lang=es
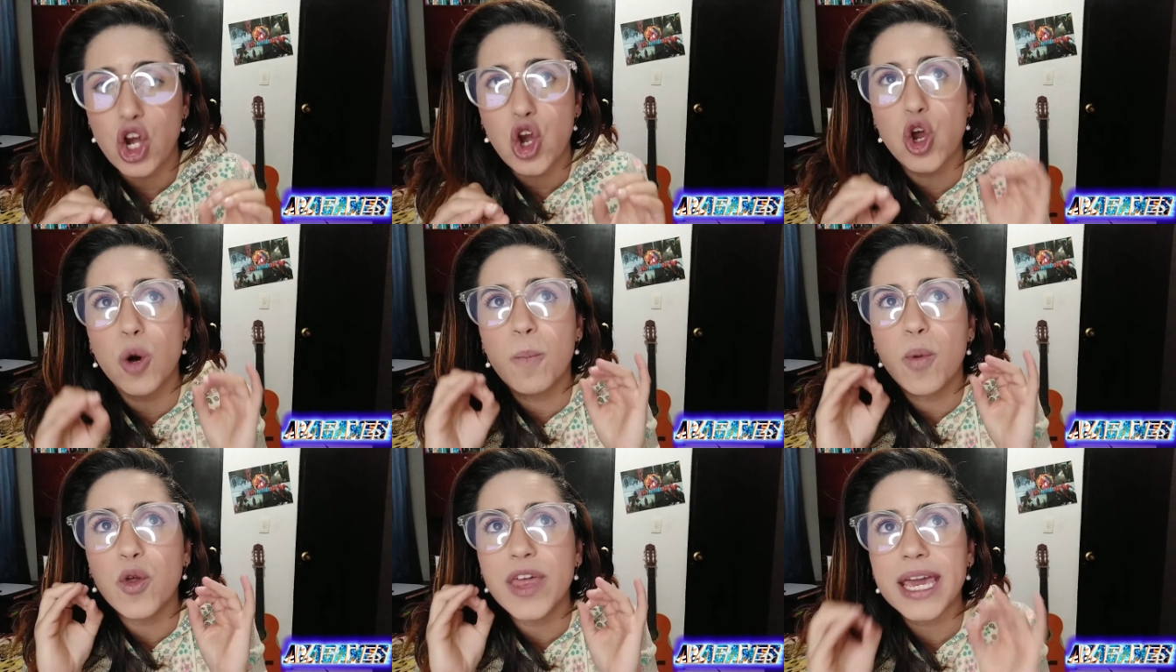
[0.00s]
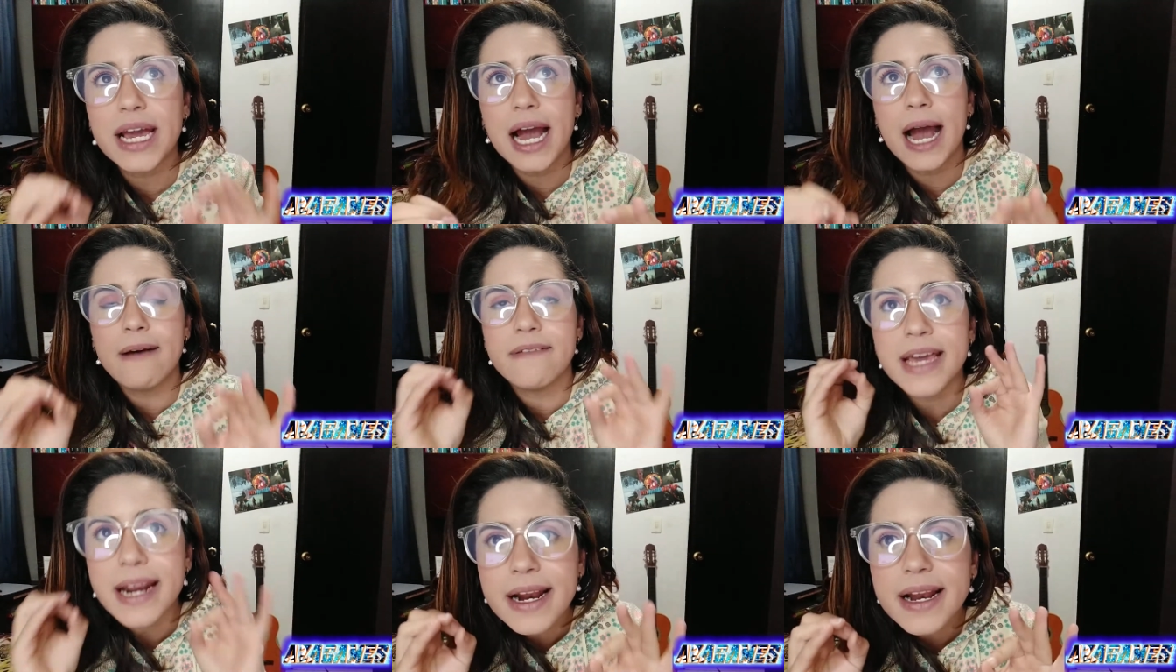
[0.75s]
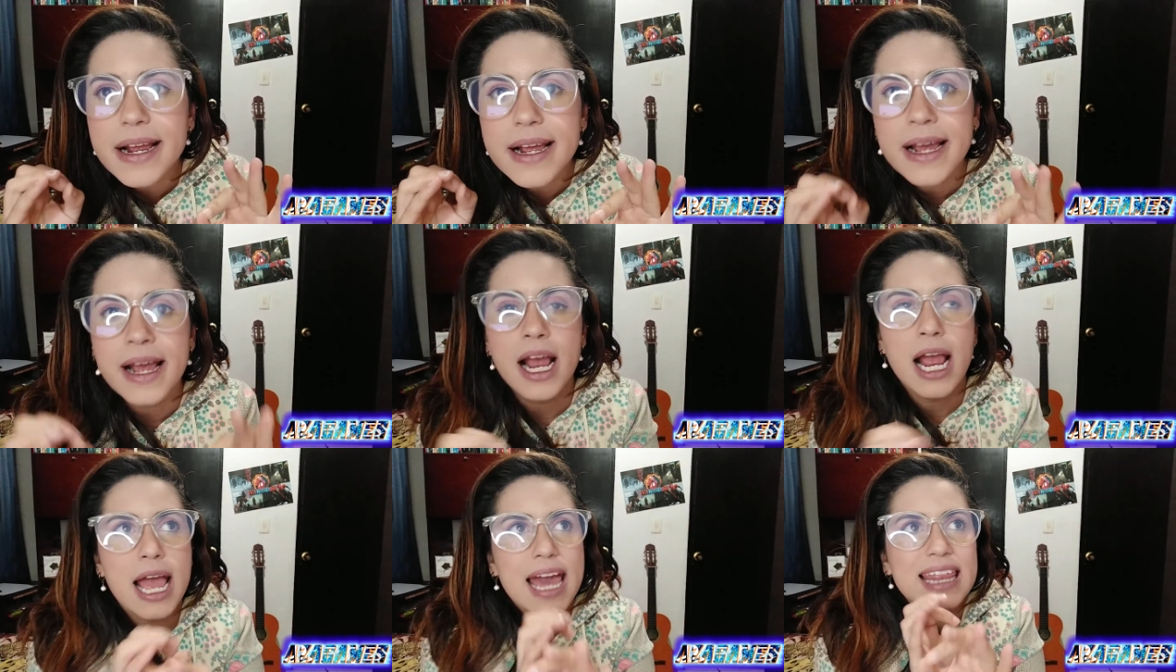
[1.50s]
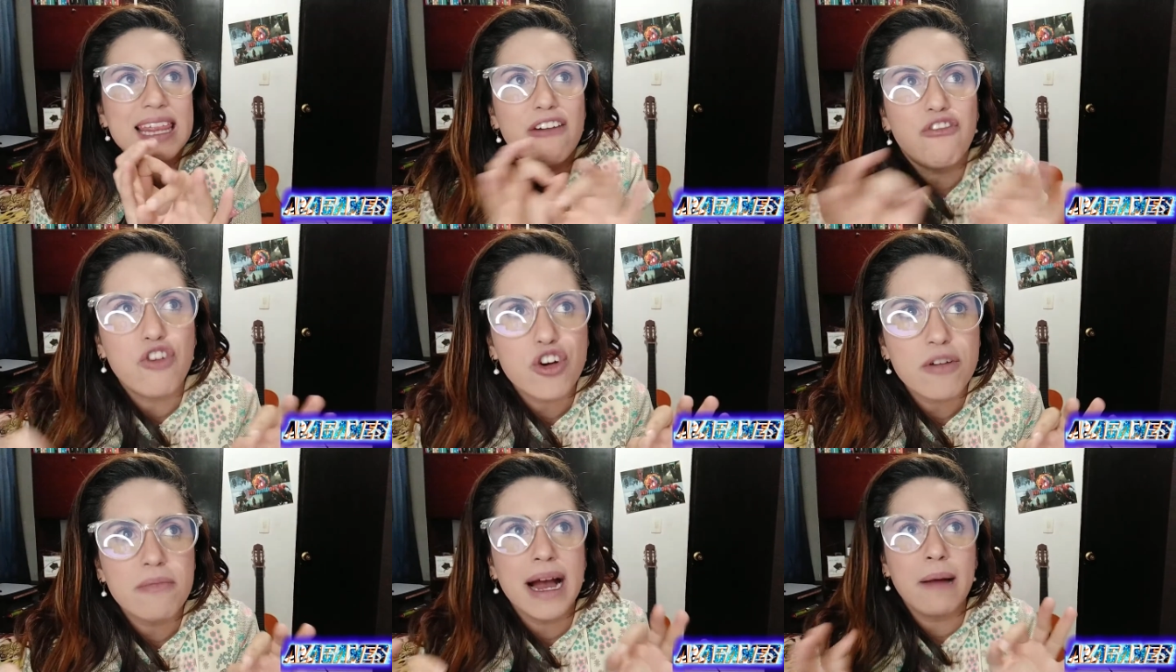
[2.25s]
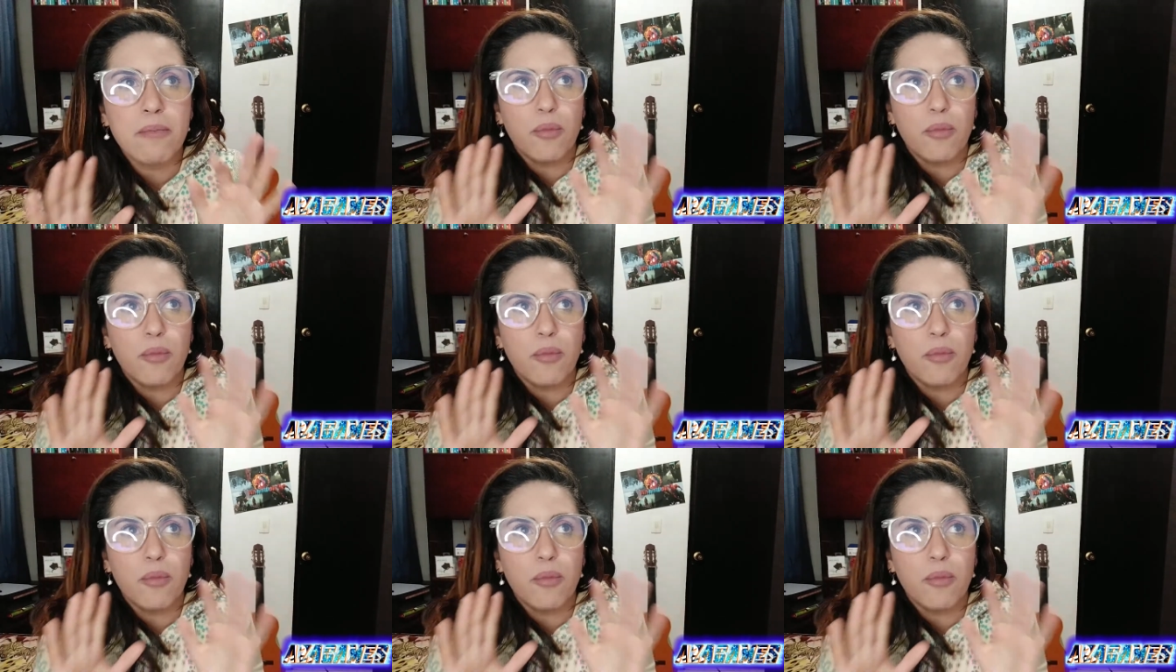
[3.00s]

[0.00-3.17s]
No podía haber esa forma